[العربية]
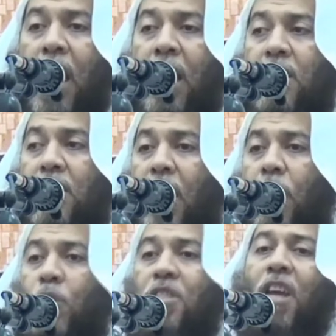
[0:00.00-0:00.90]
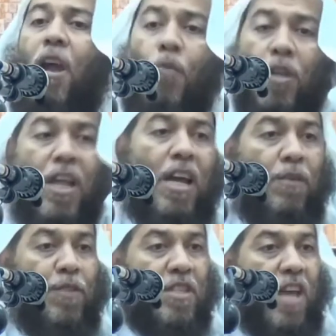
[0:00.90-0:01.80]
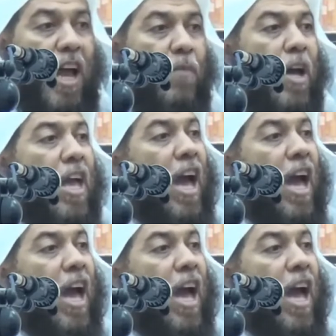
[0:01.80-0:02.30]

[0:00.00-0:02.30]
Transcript: عليه الصلاة والسلام وطعن في الصحابة